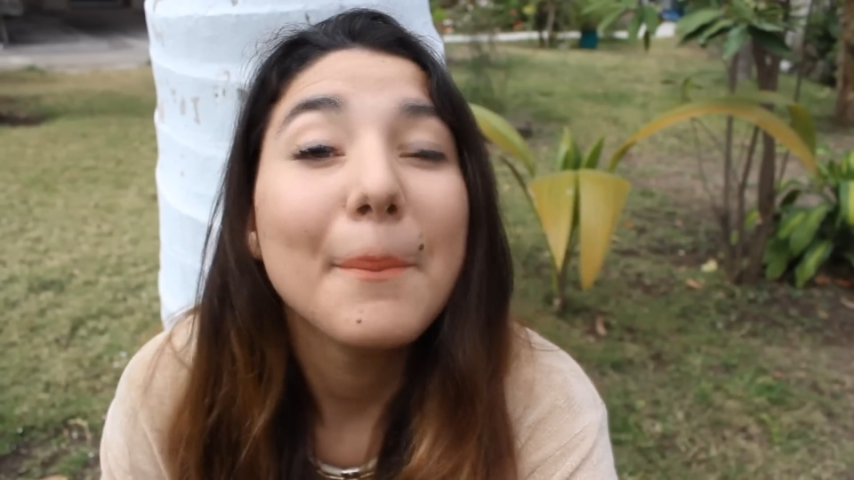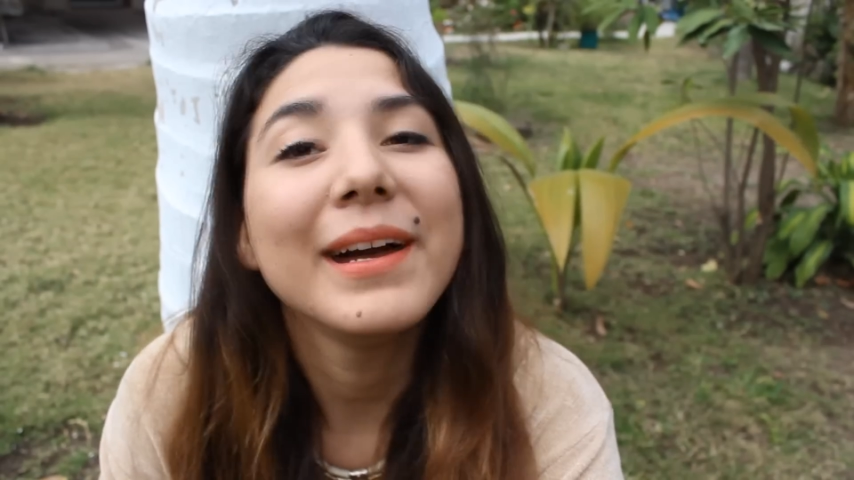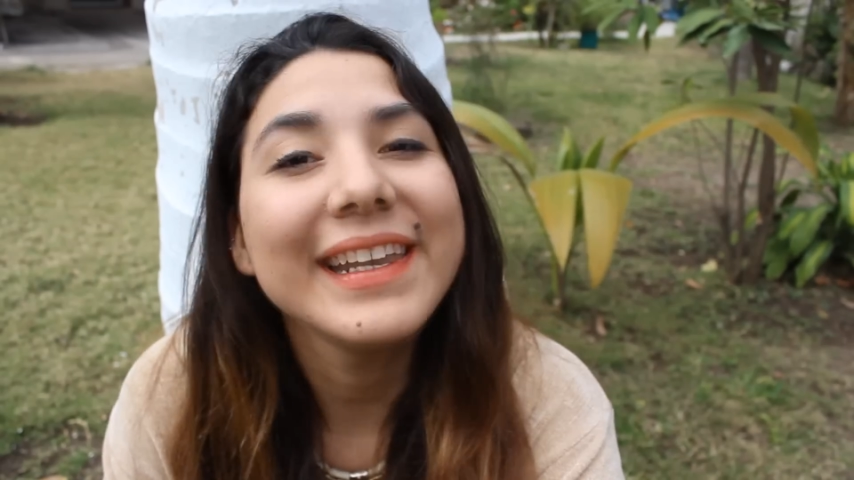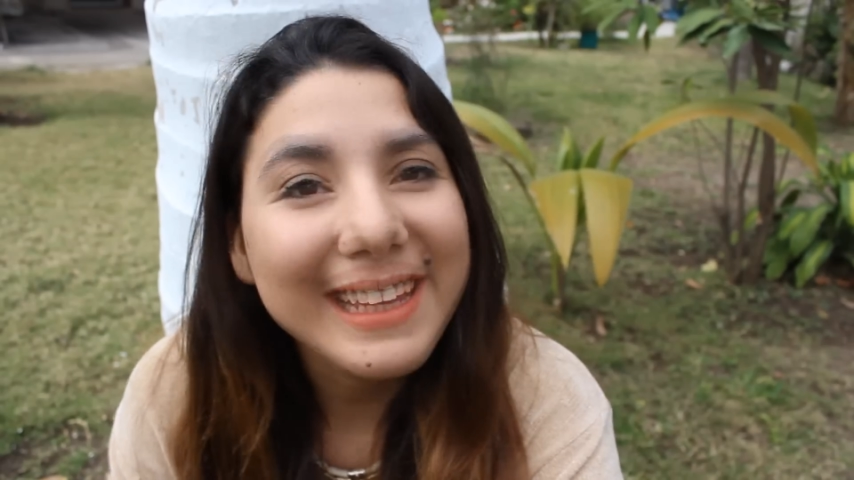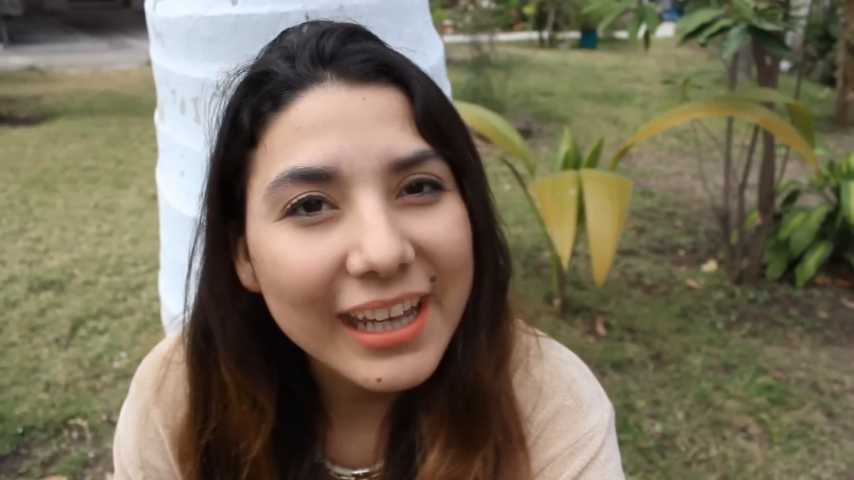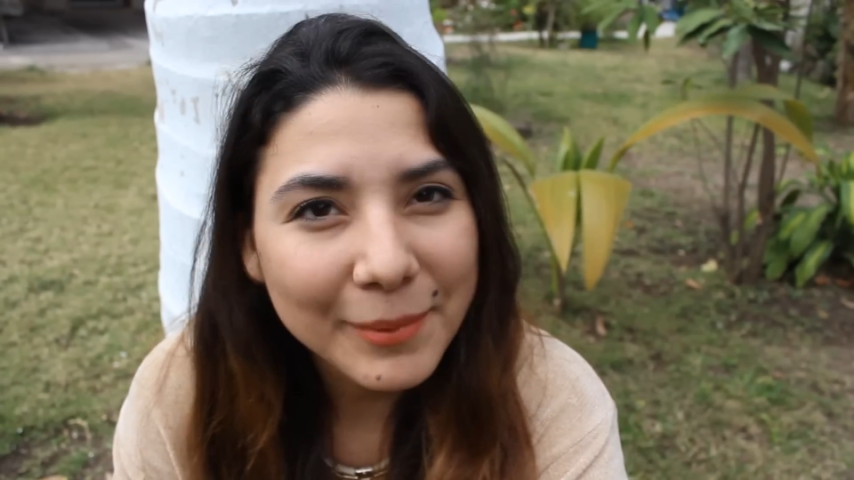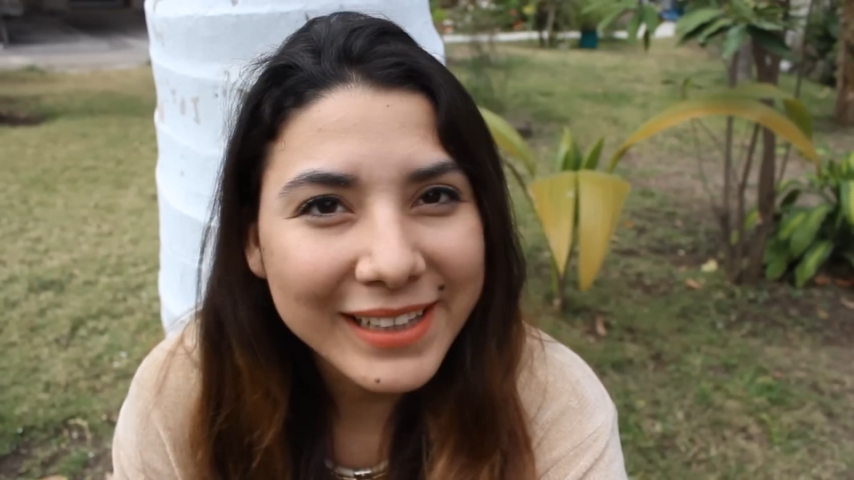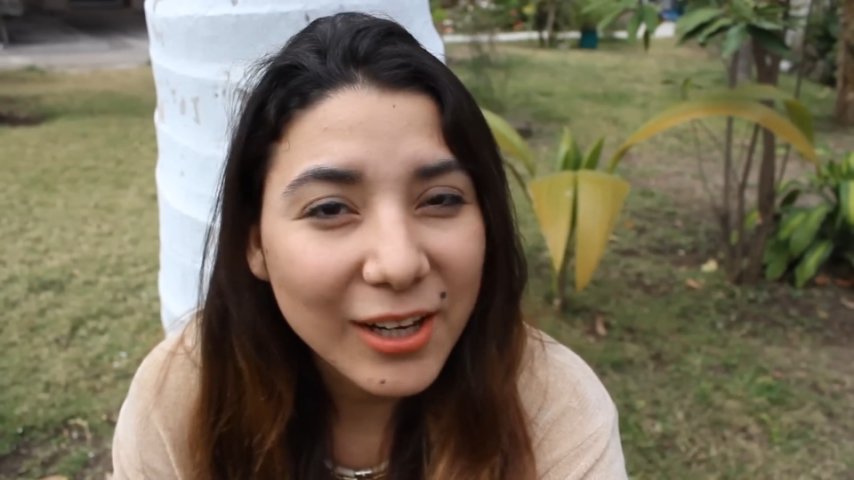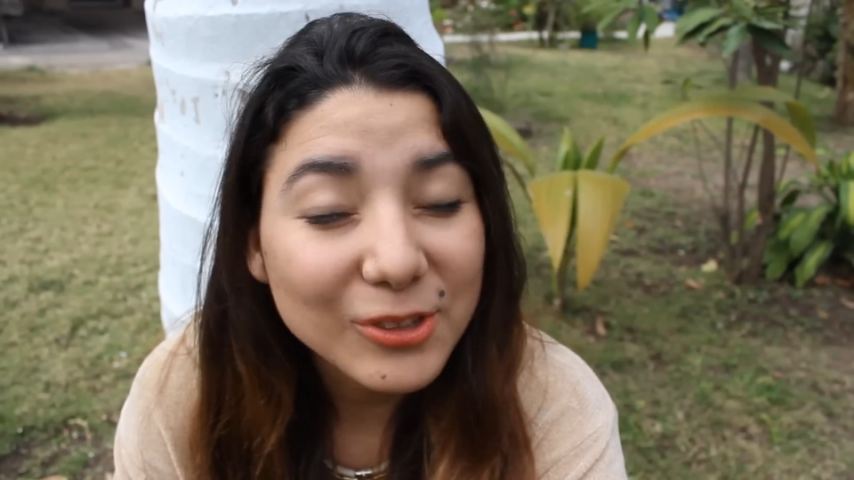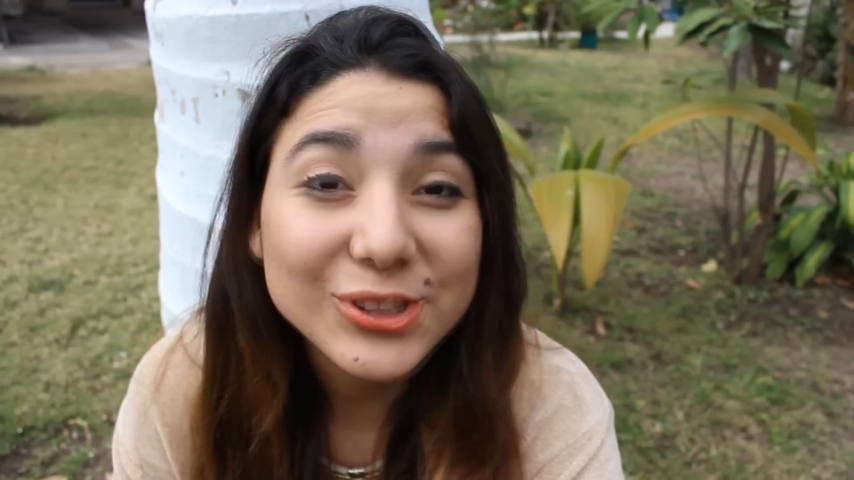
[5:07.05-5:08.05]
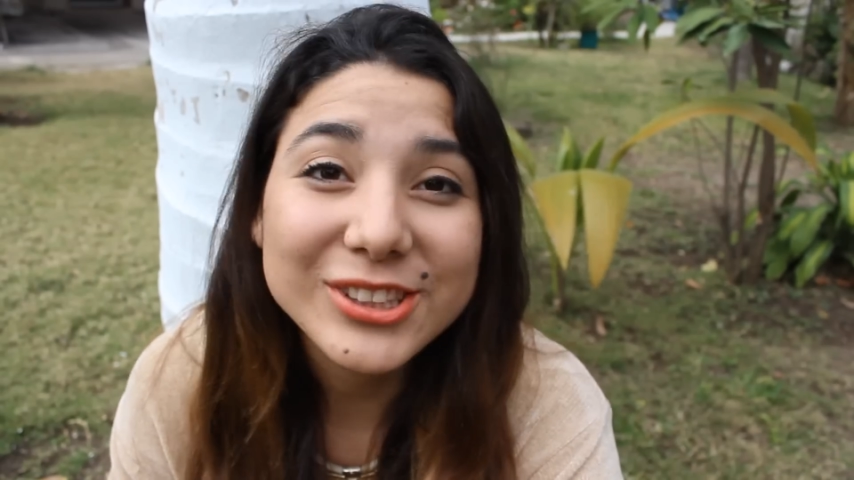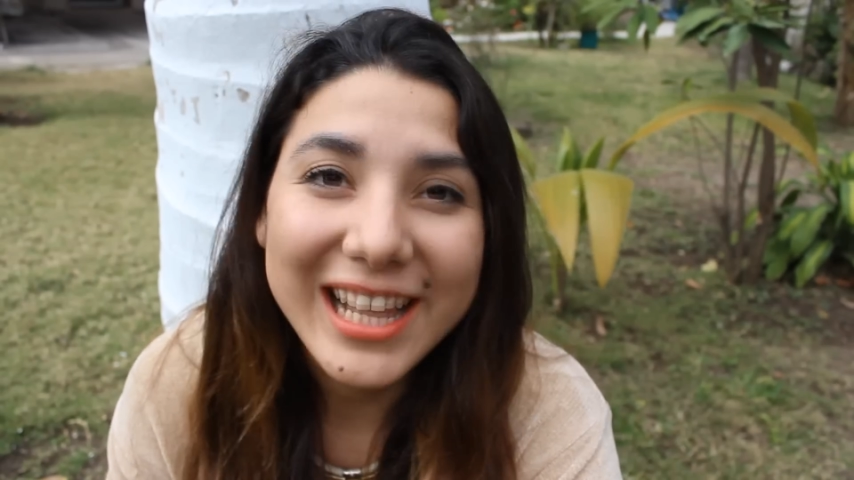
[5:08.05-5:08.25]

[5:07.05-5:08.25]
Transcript: Mari Carmen Alonso